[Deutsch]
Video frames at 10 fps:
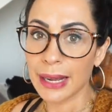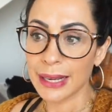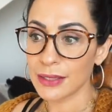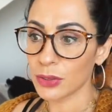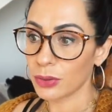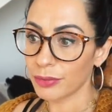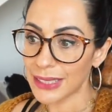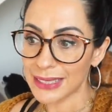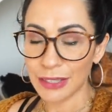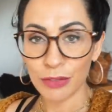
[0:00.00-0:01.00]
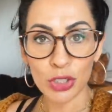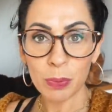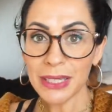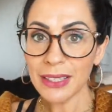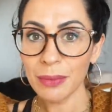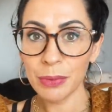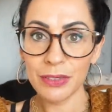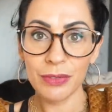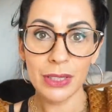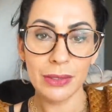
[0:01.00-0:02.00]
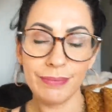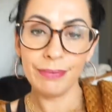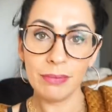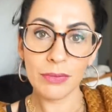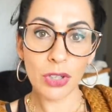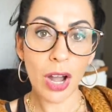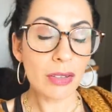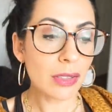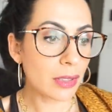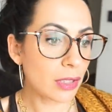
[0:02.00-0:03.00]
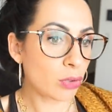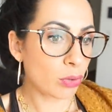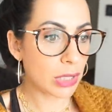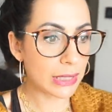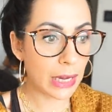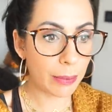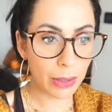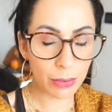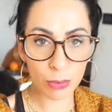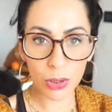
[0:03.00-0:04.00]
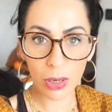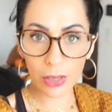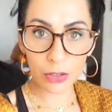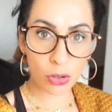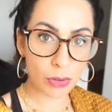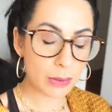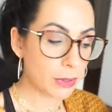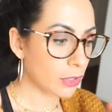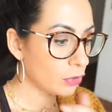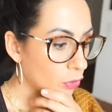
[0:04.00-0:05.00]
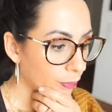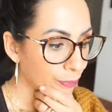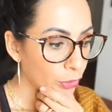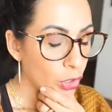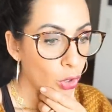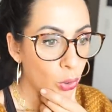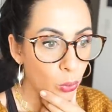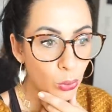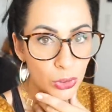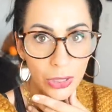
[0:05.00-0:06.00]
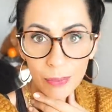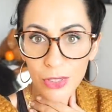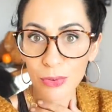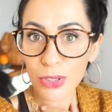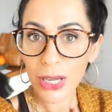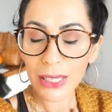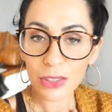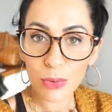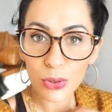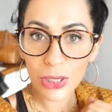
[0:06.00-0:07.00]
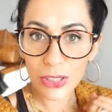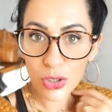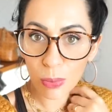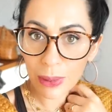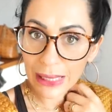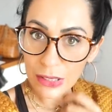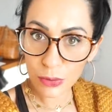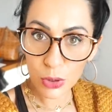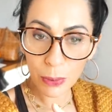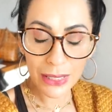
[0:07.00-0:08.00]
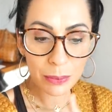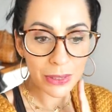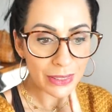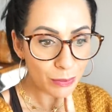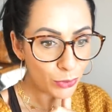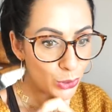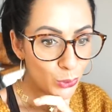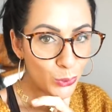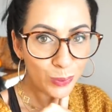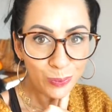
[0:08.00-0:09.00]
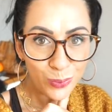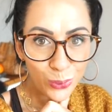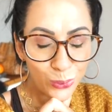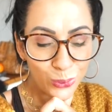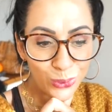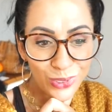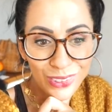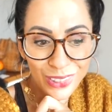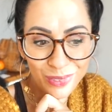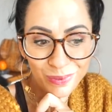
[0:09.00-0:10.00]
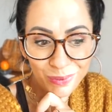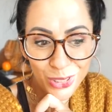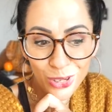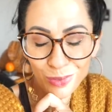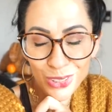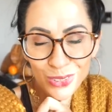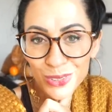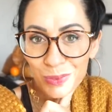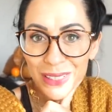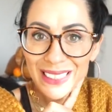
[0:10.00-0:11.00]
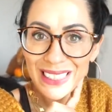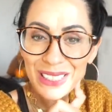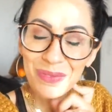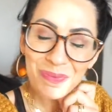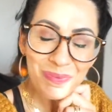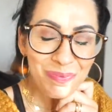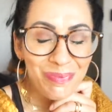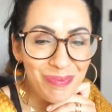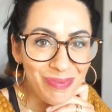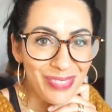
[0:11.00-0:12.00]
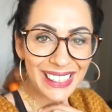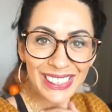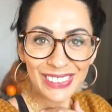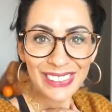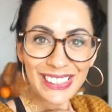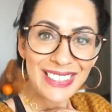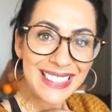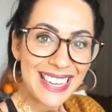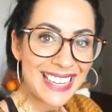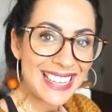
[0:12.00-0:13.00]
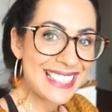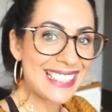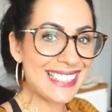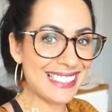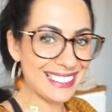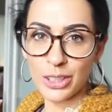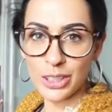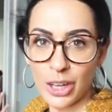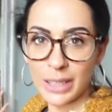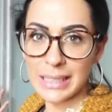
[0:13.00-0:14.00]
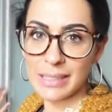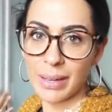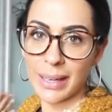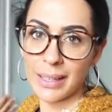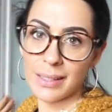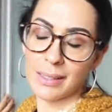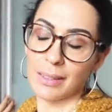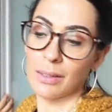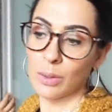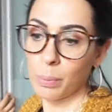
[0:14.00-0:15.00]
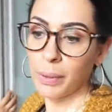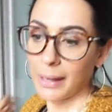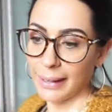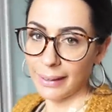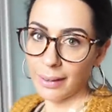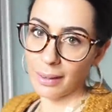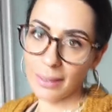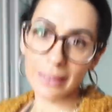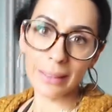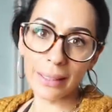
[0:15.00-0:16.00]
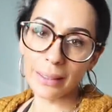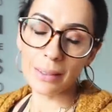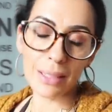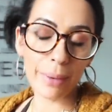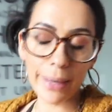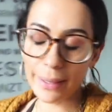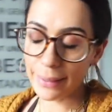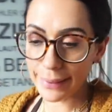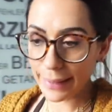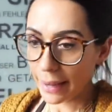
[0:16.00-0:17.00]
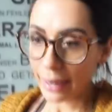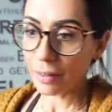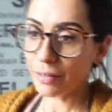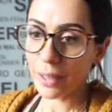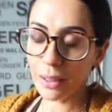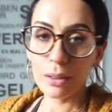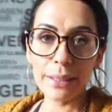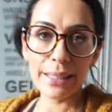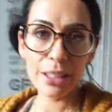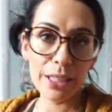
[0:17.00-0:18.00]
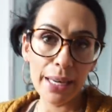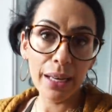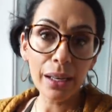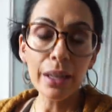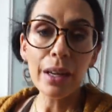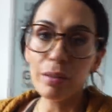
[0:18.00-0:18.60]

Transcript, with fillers: Also wird es etwas später, bis wir zu Hause sind und deshalb habe ich mir halt noch was mitgenommen. Und ja, ich würde sagen, ich wünsche euch jetzt schon mal ganz viel Spaß bei diesem Video und mal schauen, was noch so passiert. Und los geht's! So, das war jetzt super lecker. Ging zwar sehr einfach und sehr schnell.